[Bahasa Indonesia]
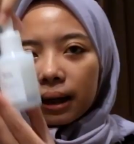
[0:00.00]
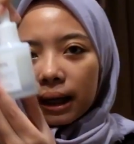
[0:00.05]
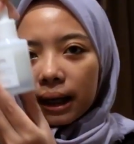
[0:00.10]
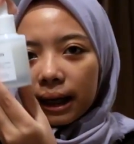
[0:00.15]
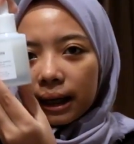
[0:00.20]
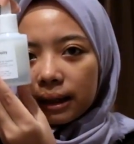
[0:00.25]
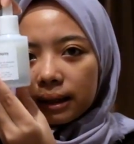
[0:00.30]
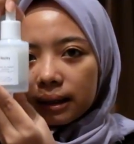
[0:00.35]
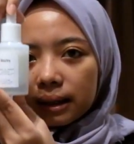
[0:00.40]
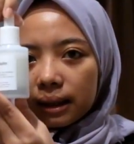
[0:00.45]

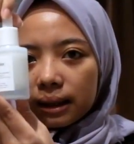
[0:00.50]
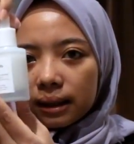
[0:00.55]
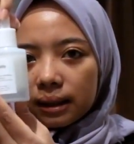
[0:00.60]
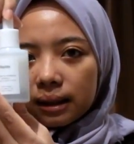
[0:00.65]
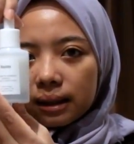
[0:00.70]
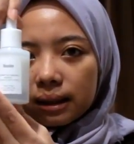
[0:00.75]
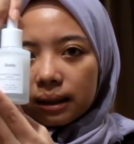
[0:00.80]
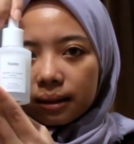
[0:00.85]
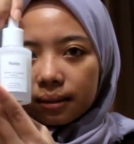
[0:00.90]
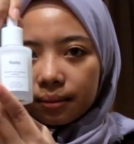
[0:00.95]
pakai
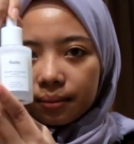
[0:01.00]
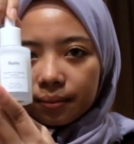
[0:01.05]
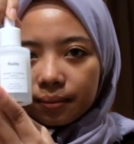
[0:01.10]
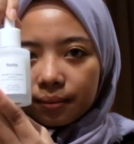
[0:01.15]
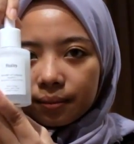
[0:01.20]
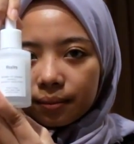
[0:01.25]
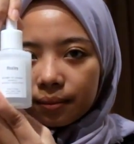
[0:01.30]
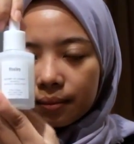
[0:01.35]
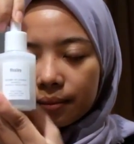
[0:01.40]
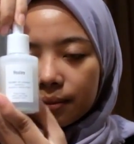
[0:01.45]
essence
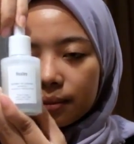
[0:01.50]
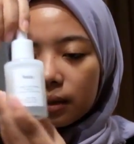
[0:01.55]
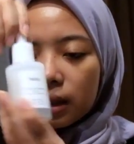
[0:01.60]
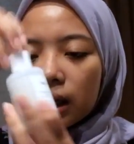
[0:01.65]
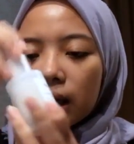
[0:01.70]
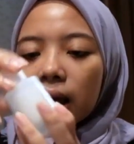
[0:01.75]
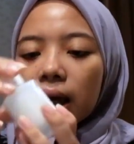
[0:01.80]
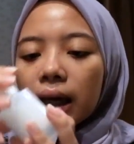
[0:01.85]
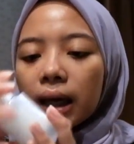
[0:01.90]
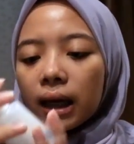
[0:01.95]

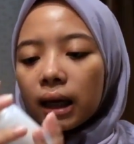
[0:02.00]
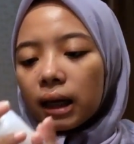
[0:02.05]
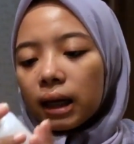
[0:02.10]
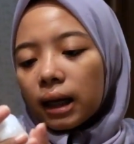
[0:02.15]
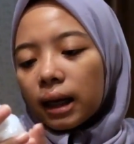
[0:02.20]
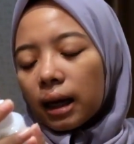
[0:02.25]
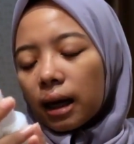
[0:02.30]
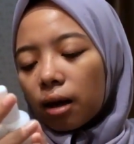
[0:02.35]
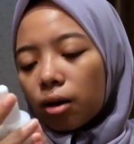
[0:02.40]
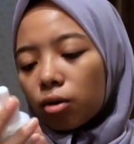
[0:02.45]

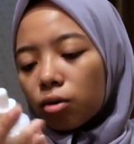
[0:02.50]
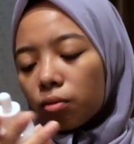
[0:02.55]
ini